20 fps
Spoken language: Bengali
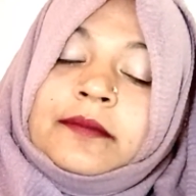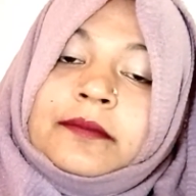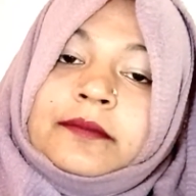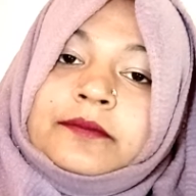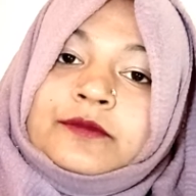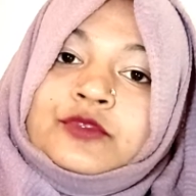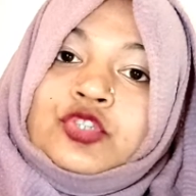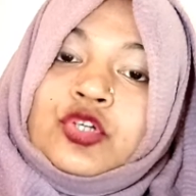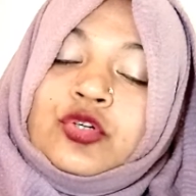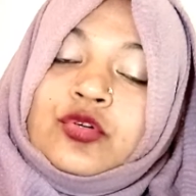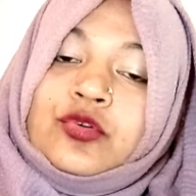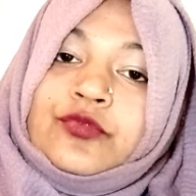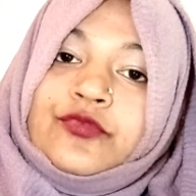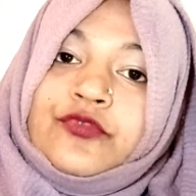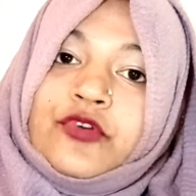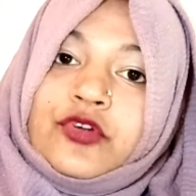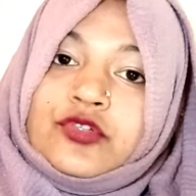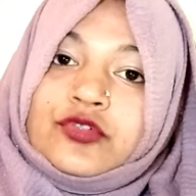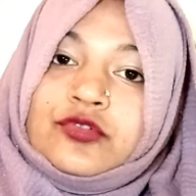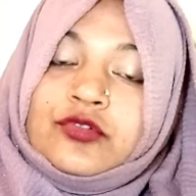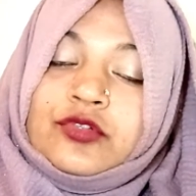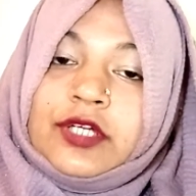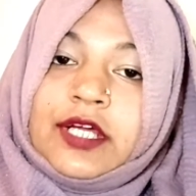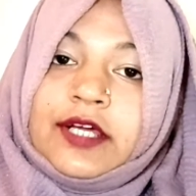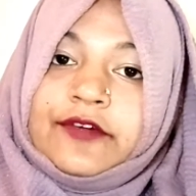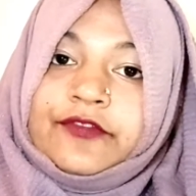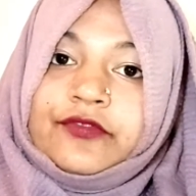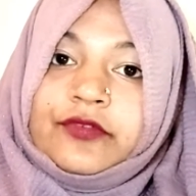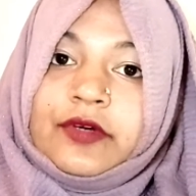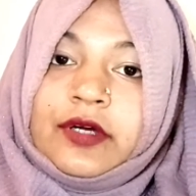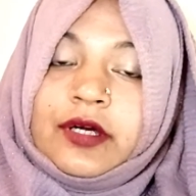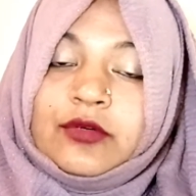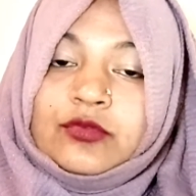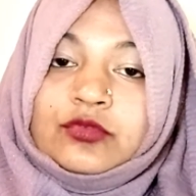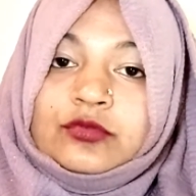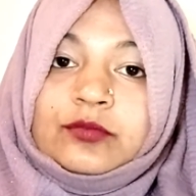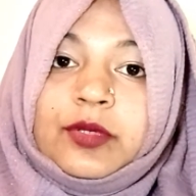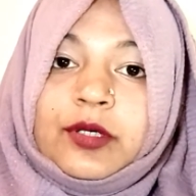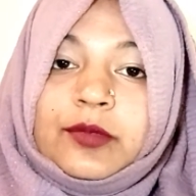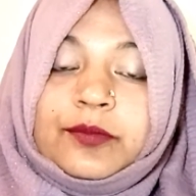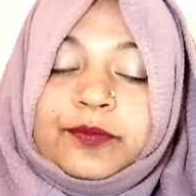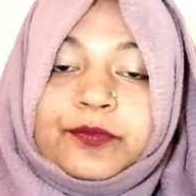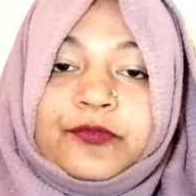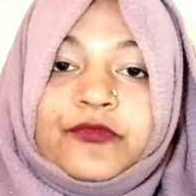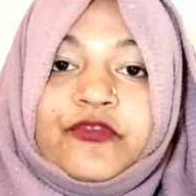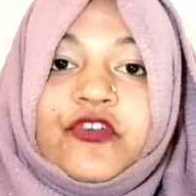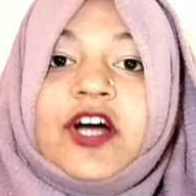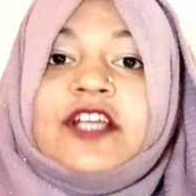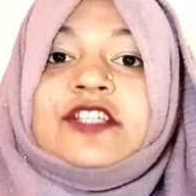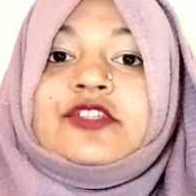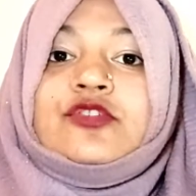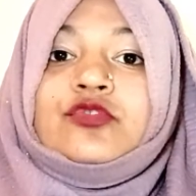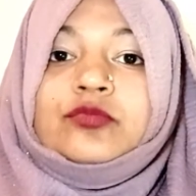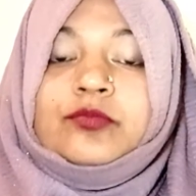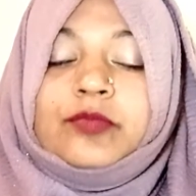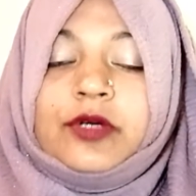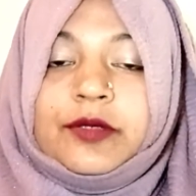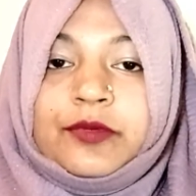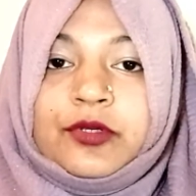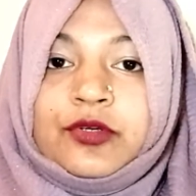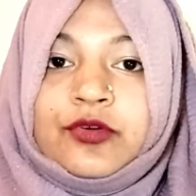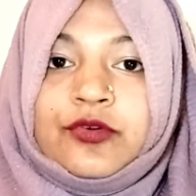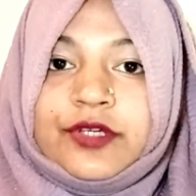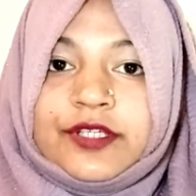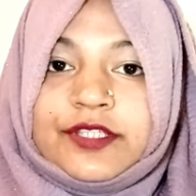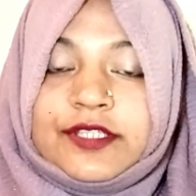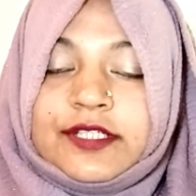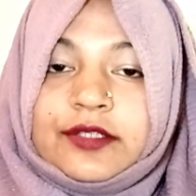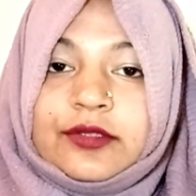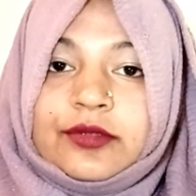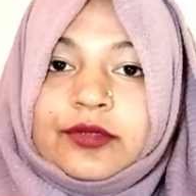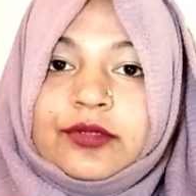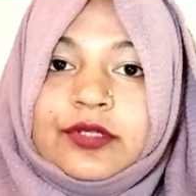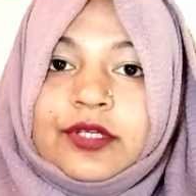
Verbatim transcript: যখন ফটোগ্রাফ উদ্ভব ফার্স্ট উদ্ভাবন হয়েছিল